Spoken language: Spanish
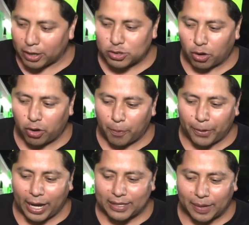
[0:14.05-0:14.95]
Nos surgió
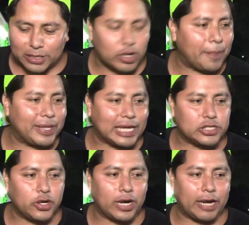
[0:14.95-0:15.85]
por a través de una
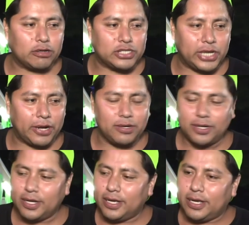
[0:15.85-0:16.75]
invitación que nos hicieron.
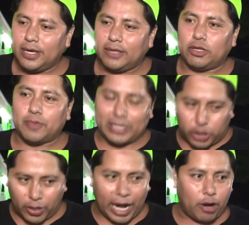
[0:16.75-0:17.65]
Nos
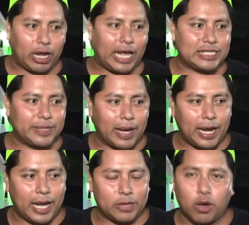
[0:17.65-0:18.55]
mencionaron que se
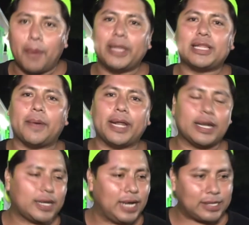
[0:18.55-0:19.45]
iba nuevamente a
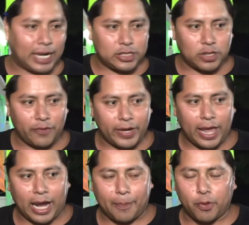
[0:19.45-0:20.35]
abrir la tradicional feria
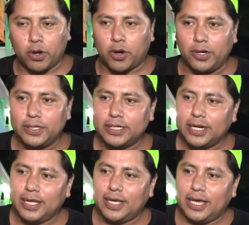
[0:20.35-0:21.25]
de Acapulco.
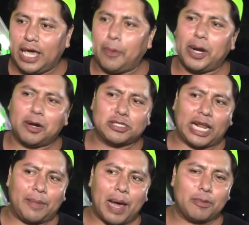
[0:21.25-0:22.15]
Y bueno, nos
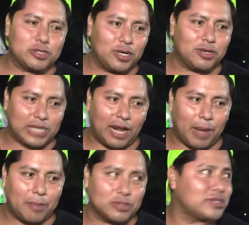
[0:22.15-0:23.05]
animamos, ¿no? Nos
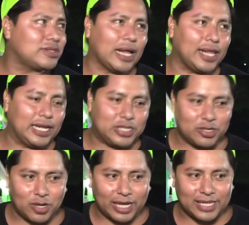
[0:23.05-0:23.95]
animamos, tan
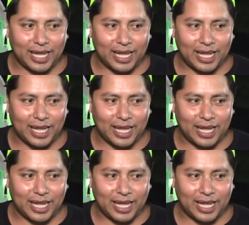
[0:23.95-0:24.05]
delicioso que es